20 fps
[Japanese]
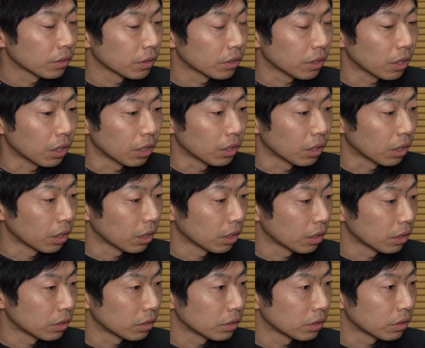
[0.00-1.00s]
来たかな。
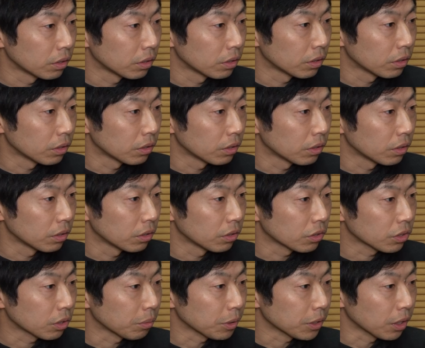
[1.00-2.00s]

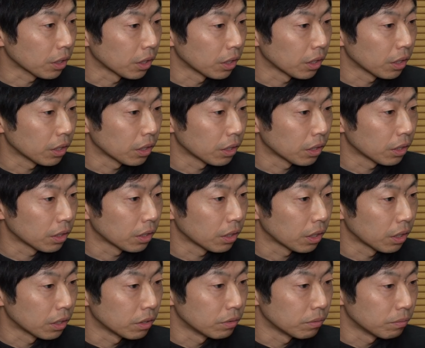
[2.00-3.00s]
来ましたね。
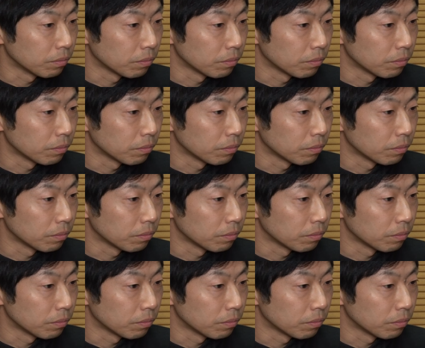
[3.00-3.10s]
はい。